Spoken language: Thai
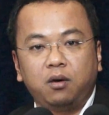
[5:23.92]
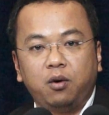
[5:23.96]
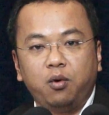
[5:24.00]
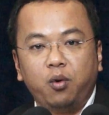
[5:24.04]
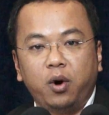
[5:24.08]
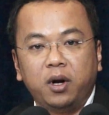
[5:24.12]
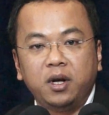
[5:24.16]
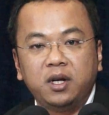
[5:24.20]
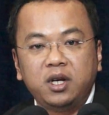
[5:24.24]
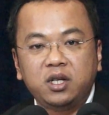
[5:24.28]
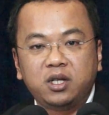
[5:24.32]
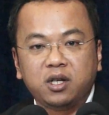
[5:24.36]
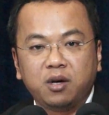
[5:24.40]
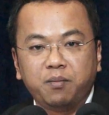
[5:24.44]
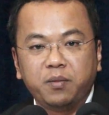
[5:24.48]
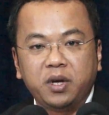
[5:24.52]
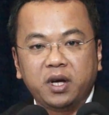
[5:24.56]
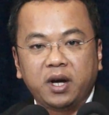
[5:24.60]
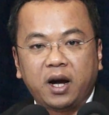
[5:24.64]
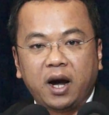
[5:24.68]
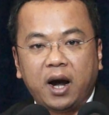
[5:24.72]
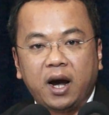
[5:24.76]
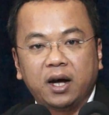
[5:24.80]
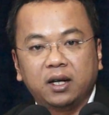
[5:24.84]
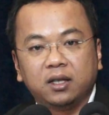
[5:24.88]
ควรที่จะมี
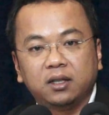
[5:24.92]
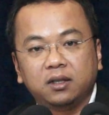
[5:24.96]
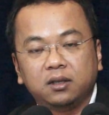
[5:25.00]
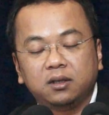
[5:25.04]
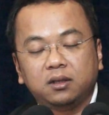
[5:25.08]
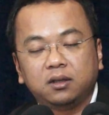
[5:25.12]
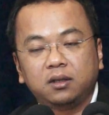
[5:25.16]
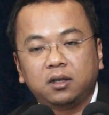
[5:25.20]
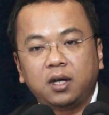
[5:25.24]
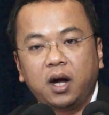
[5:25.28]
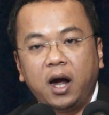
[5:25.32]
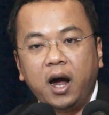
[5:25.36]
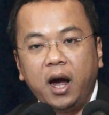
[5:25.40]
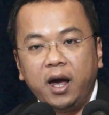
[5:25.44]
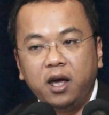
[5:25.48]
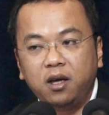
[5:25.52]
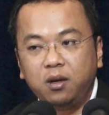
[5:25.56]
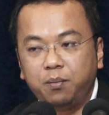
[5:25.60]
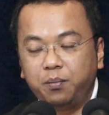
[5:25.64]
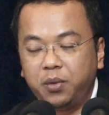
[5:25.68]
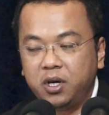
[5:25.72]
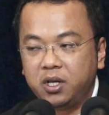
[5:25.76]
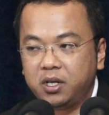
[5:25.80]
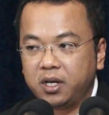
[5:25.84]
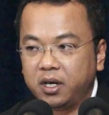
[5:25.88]
การให้
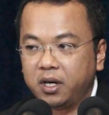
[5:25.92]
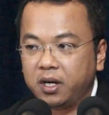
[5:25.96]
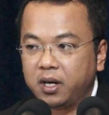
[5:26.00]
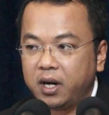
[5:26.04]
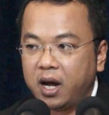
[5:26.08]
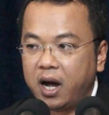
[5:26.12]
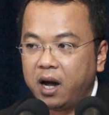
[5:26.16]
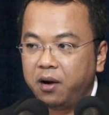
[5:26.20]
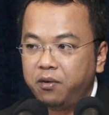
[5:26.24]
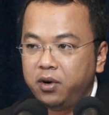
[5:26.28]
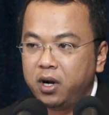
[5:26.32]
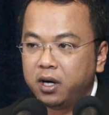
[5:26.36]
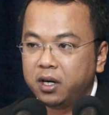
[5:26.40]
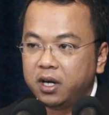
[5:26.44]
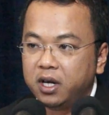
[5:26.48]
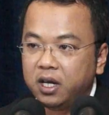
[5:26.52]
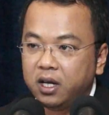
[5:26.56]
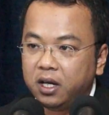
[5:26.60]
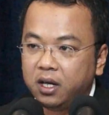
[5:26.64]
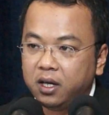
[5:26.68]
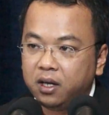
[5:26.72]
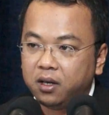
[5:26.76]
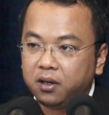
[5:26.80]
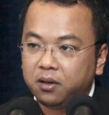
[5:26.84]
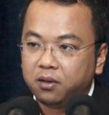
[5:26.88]
พิจารณาเรื่องนี้
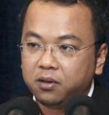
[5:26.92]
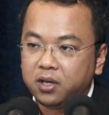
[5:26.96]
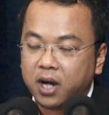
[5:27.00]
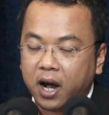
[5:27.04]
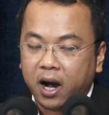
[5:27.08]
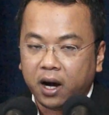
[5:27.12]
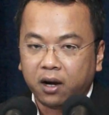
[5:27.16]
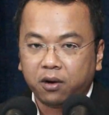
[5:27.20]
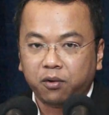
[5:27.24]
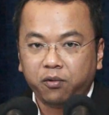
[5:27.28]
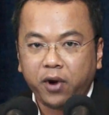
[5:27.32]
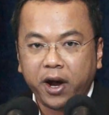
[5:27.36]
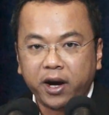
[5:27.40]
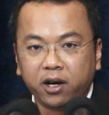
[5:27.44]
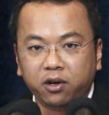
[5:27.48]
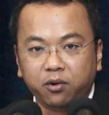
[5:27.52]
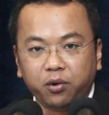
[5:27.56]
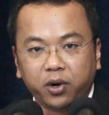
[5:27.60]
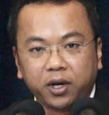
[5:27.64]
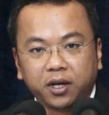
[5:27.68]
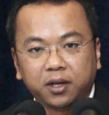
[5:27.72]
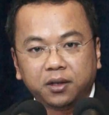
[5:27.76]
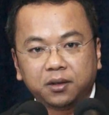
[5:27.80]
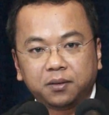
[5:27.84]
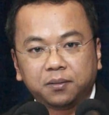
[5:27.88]
อย่างเร่งด่
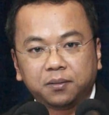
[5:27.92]
วน